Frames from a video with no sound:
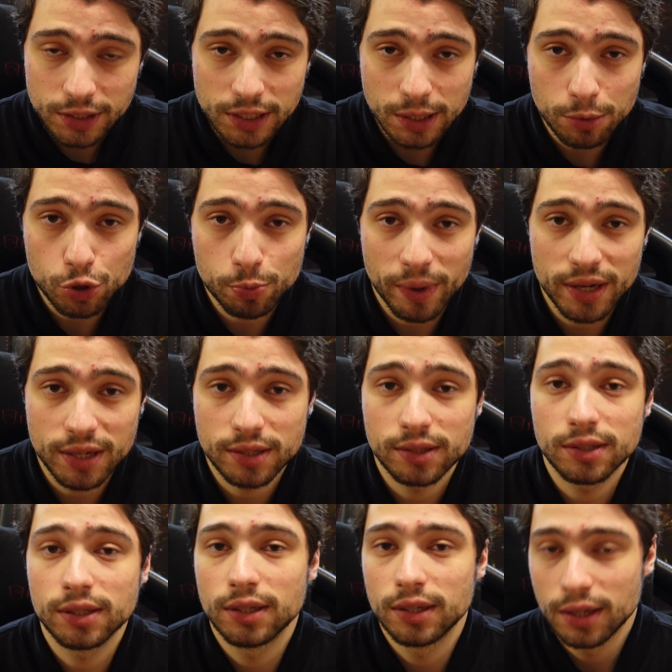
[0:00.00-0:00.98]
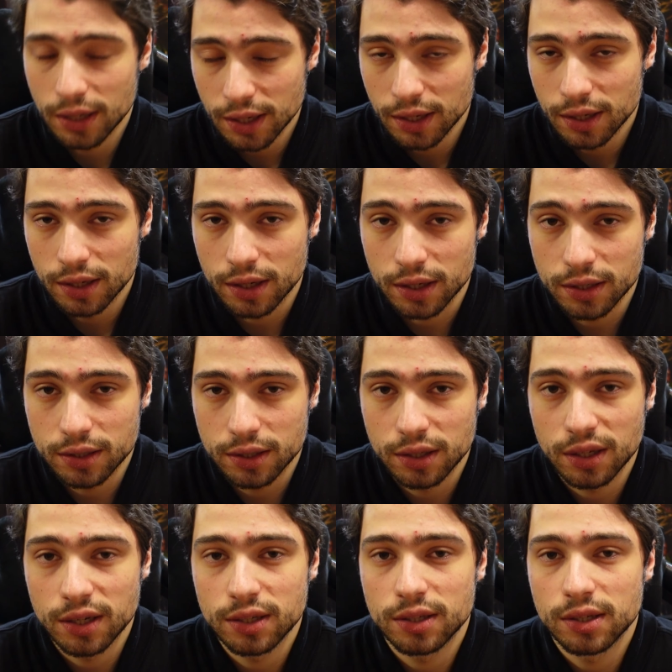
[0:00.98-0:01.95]
Dementsprechend
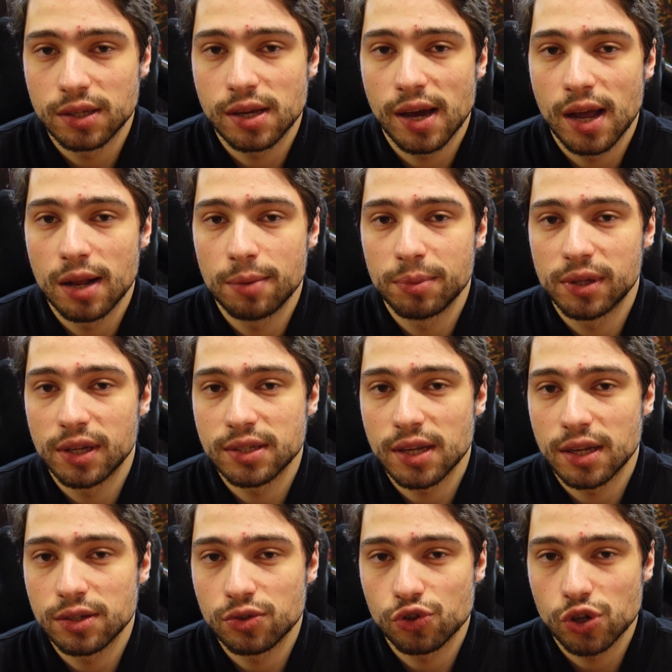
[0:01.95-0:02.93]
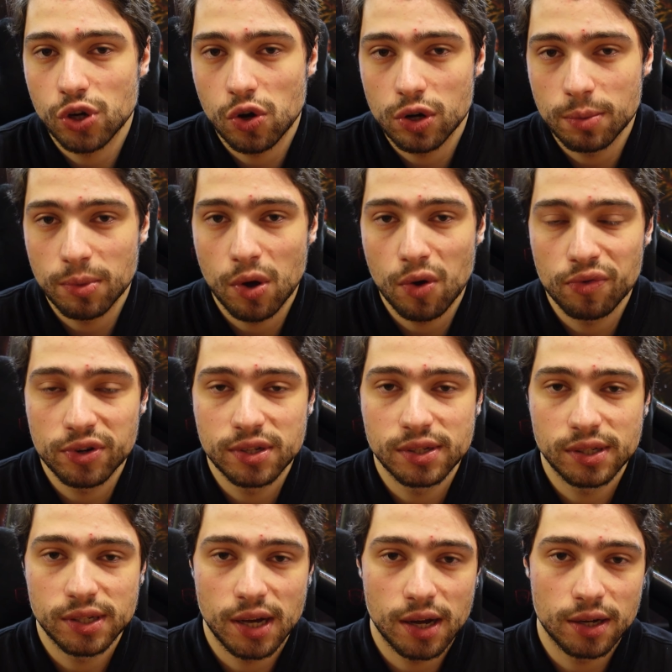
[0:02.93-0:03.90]
richtig, richtig geil, mir das anzuschauen im Laufe
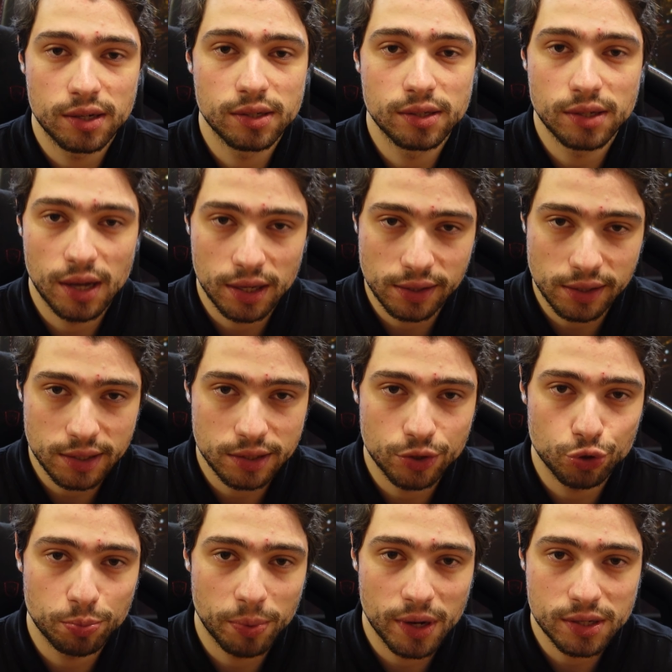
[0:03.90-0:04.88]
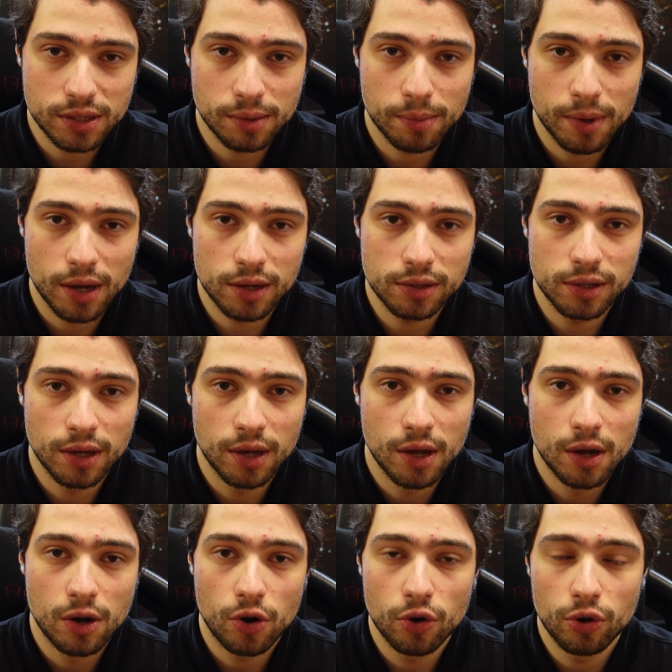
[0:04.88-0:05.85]
dieses Jahres. Hat richtig Spaß gemacht
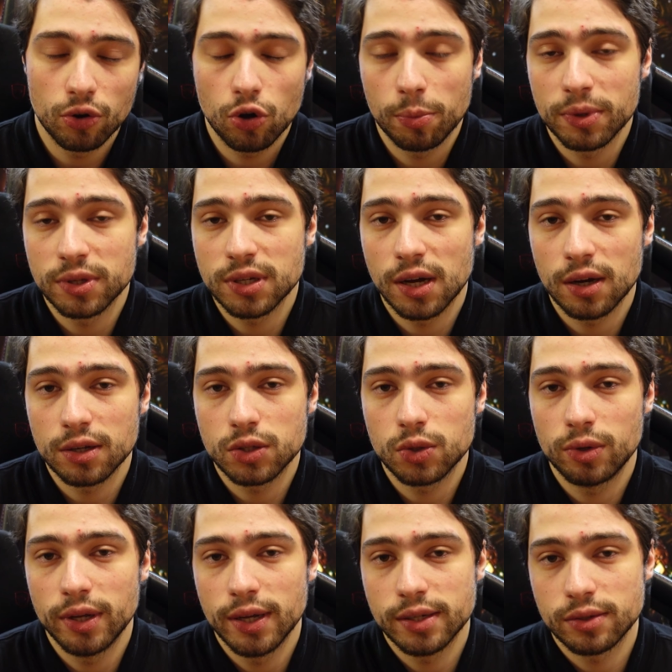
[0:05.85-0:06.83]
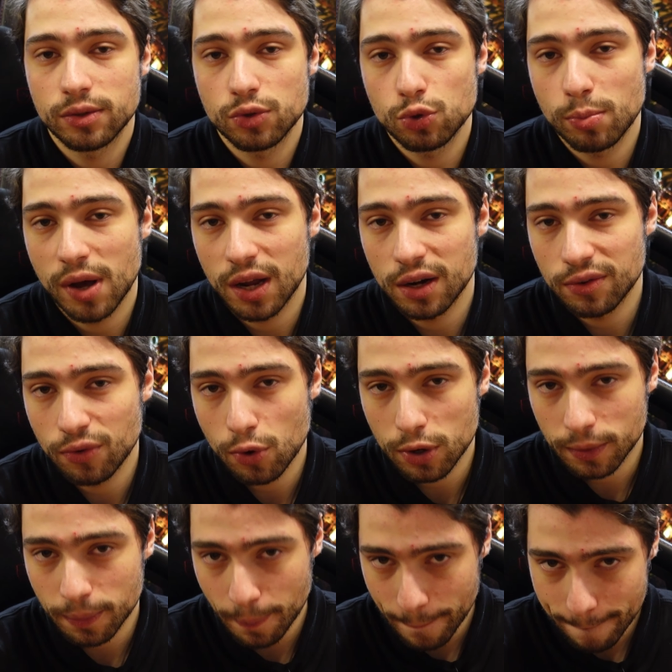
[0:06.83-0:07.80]
eure Kommentare zu lesen und zu
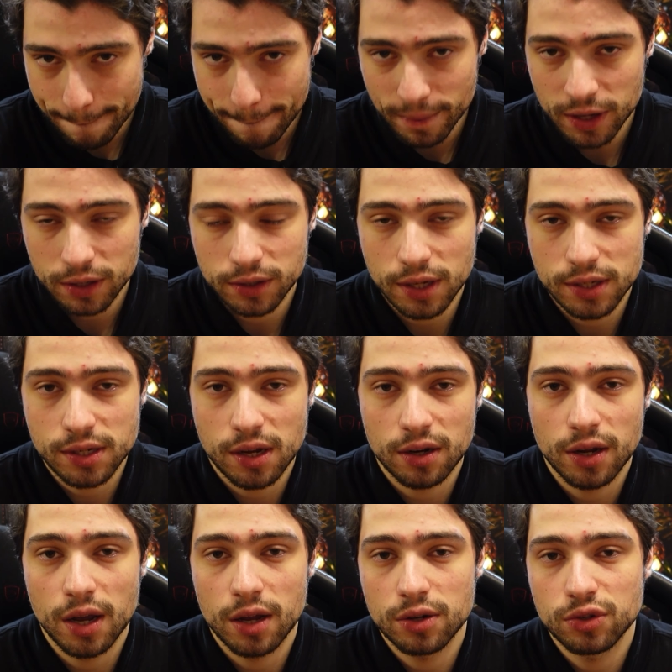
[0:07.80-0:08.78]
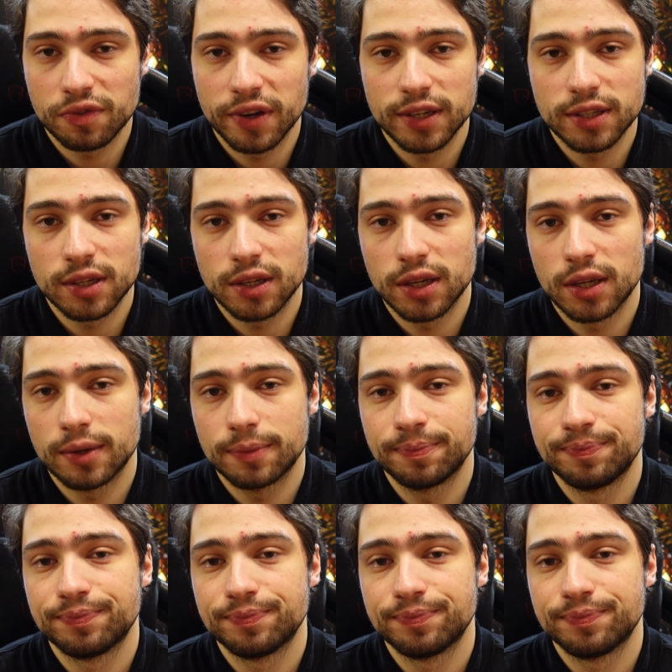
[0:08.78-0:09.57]
beantworten. Das kann gerne so weitergehen.